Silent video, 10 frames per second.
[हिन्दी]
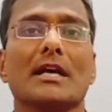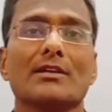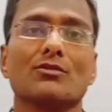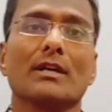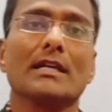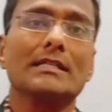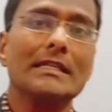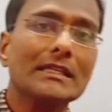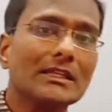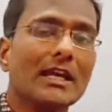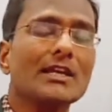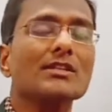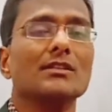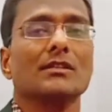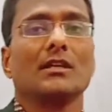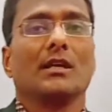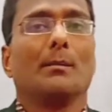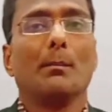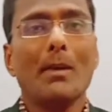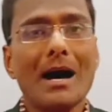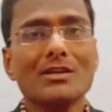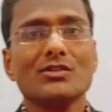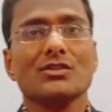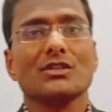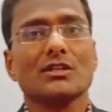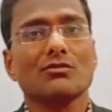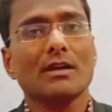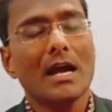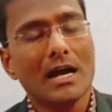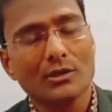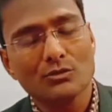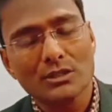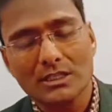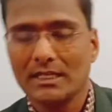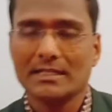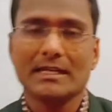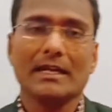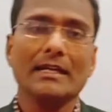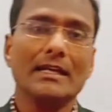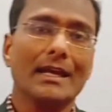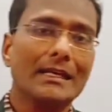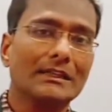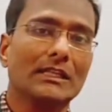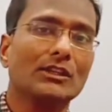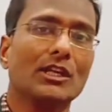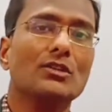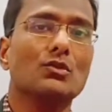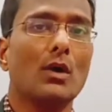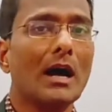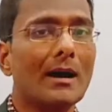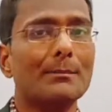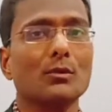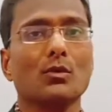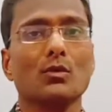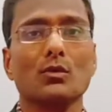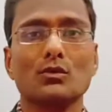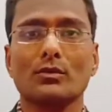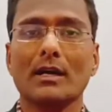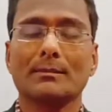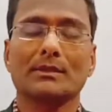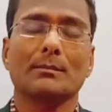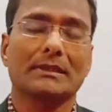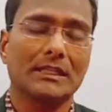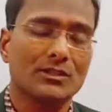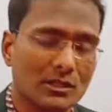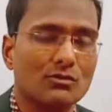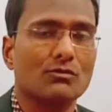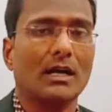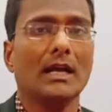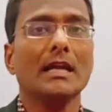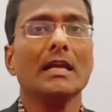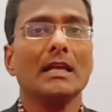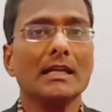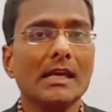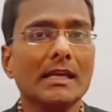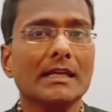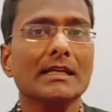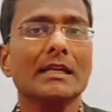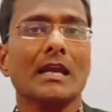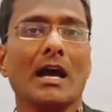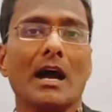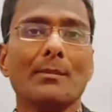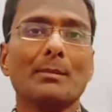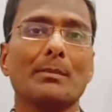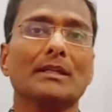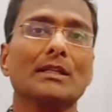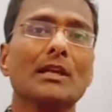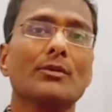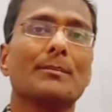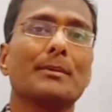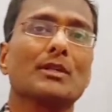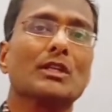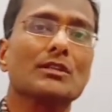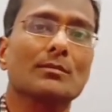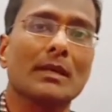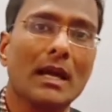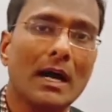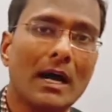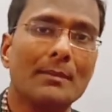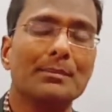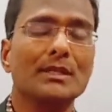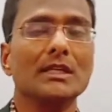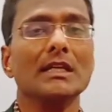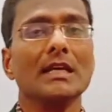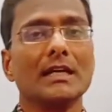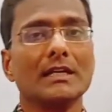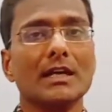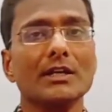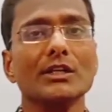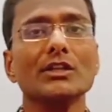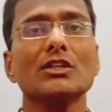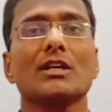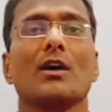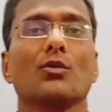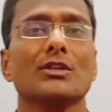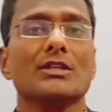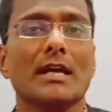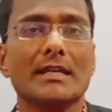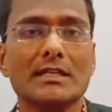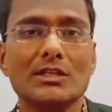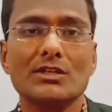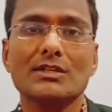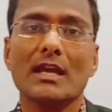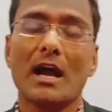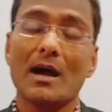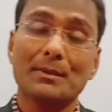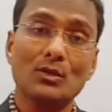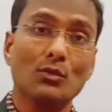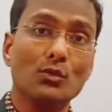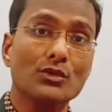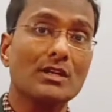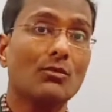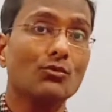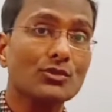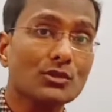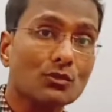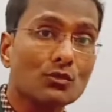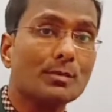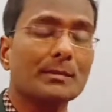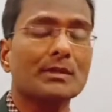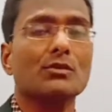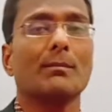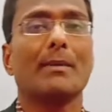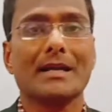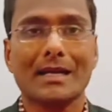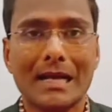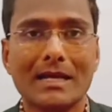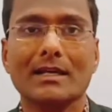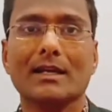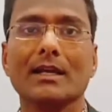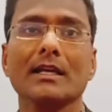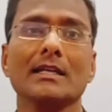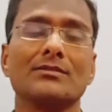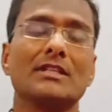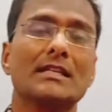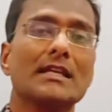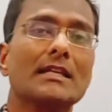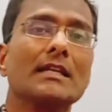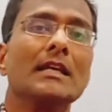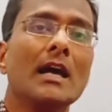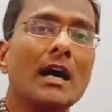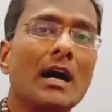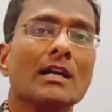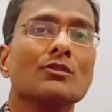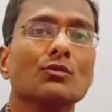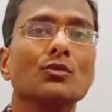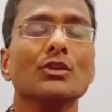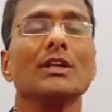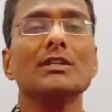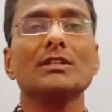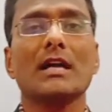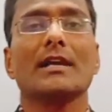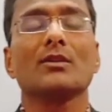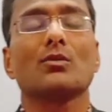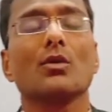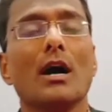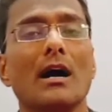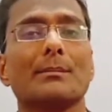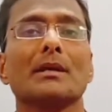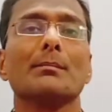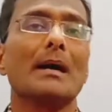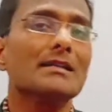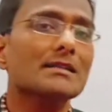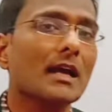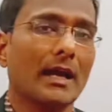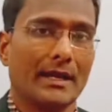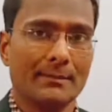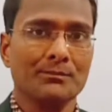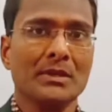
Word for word: बजाय जो है ये तेईस मार्च से जो है आयोजित किया जाएगा यह एक तथ्य जो आप लोगों को जो है अब तक पता चल चुका है लेकिन अब बदले हुए परिदृश्य में आपकी रणनीति क्या होनी चाहिए जिससे आपकी ऊर्जा उसी रूप में जो है बरकरार रहे जैसा कि आज 19 तारीख को आपके पास है